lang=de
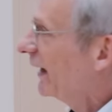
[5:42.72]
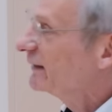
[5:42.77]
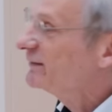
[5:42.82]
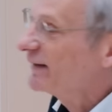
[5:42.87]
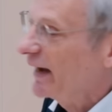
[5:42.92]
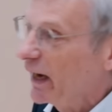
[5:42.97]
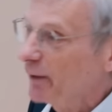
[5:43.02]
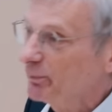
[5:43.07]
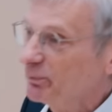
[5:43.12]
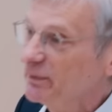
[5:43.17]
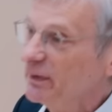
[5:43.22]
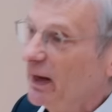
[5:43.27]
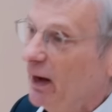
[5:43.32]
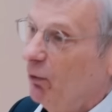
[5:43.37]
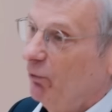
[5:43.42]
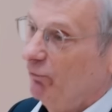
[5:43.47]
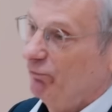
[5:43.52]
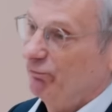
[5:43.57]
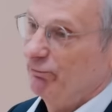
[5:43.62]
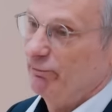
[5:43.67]
Enterbten
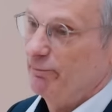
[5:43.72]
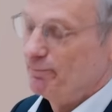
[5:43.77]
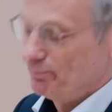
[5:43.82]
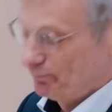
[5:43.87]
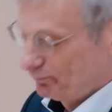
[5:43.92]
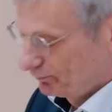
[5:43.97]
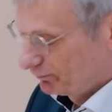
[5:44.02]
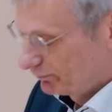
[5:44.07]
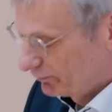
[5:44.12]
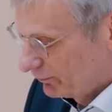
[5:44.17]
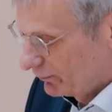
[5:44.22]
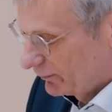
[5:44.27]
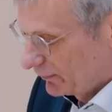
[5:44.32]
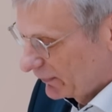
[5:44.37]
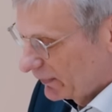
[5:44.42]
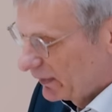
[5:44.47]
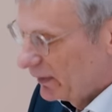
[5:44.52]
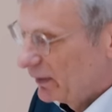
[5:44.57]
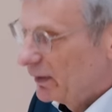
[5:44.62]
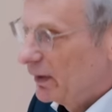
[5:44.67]
auf.
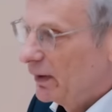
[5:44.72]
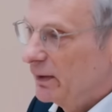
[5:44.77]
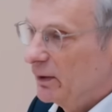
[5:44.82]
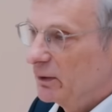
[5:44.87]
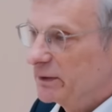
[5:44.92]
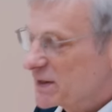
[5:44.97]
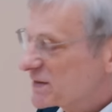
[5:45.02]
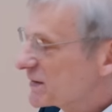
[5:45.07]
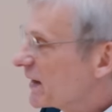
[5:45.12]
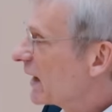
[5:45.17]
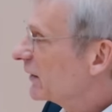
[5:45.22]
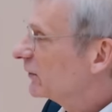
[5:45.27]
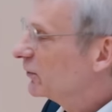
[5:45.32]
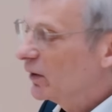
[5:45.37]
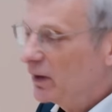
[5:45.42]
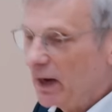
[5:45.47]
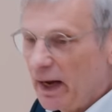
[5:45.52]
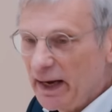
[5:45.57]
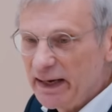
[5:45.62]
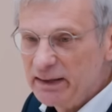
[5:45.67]
Und ich sage
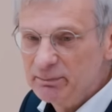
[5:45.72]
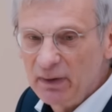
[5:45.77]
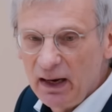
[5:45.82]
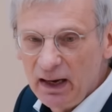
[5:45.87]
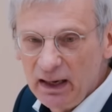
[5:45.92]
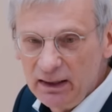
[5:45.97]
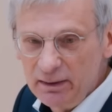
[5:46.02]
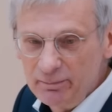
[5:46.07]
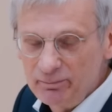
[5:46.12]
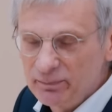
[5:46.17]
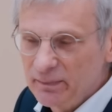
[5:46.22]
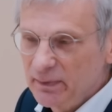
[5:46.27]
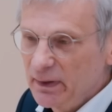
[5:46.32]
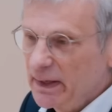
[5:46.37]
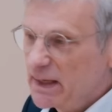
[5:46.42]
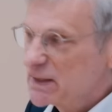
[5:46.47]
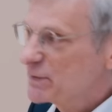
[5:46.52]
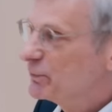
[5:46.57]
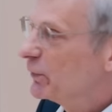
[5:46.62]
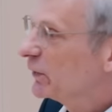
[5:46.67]
noch einmal,
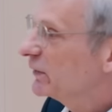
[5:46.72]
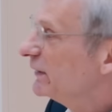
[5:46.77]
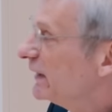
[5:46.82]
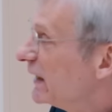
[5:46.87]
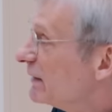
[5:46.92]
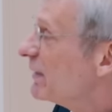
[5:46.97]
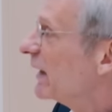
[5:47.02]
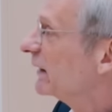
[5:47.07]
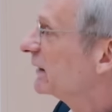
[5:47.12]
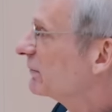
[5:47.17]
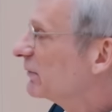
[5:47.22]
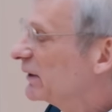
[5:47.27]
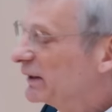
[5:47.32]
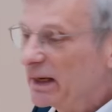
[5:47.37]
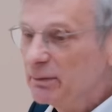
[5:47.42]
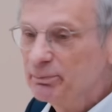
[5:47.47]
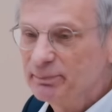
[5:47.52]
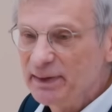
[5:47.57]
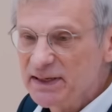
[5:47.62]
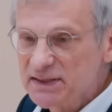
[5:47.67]
es wird niemandem im
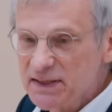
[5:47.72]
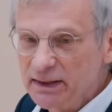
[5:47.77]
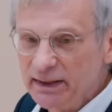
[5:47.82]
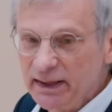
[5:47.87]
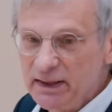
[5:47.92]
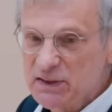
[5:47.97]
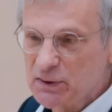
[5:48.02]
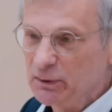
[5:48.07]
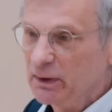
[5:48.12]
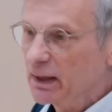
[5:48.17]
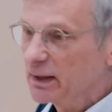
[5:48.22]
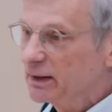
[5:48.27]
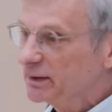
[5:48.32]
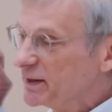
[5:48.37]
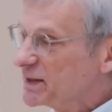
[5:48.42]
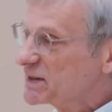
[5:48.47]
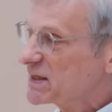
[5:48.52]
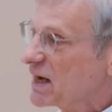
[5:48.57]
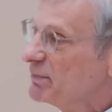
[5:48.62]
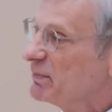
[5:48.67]
Land besser gehen, solange
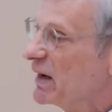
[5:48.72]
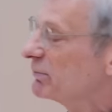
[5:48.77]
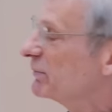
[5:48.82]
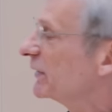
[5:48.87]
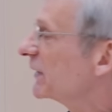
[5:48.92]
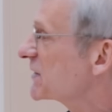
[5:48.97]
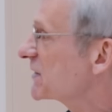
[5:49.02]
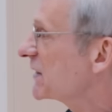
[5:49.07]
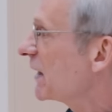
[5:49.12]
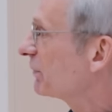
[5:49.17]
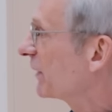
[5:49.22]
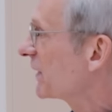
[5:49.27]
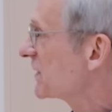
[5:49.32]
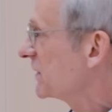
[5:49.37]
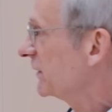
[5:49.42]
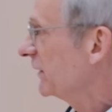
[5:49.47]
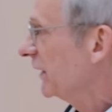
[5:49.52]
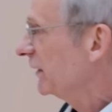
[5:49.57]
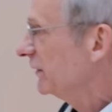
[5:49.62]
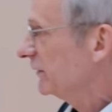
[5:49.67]
dieser Mann
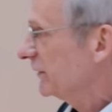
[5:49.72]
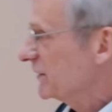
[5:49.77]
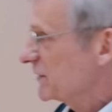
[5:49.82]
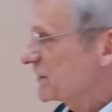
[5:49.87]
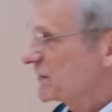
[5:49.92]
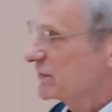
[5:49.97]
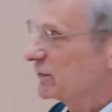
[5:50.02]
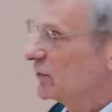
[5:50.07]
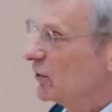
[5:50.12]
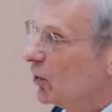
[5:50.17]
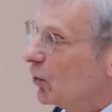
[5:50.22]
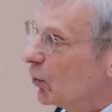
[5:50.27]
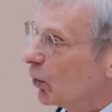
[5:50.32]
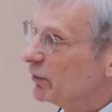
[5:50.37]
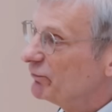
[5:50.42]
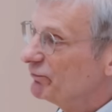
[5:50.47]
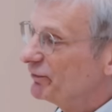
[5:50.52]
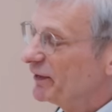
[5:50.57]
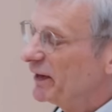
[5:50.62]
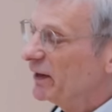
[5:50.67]
Ministerpräsident ist.
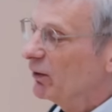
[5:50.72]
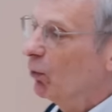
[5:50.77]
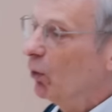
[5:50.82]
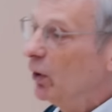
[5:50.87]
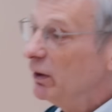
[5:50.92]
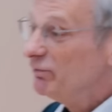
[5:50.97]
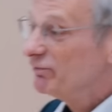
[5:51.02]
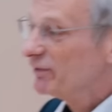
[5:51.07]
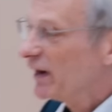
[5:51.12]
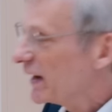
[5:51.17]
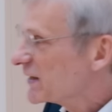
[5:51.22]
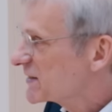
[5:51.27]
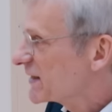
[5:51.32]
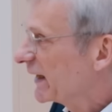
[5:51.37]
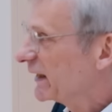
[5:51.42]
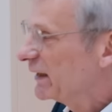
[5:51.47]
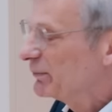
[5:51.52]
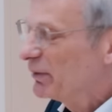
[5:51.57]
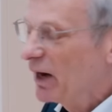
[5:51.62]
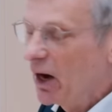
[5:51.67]
Und wie unwahr
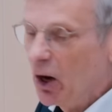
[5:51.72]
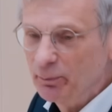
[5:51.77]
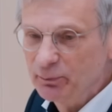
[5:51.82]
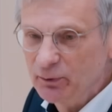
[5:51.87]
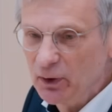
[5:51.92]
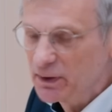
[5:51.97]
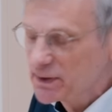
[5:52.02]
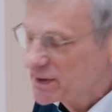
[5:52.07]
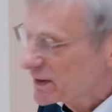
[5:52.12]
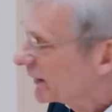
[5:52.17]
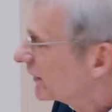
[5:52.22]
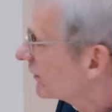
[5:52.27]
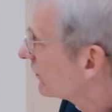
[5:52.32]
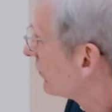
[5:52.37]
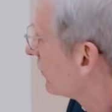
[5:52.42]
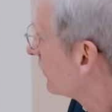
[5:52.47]
seine Behauptungen sind.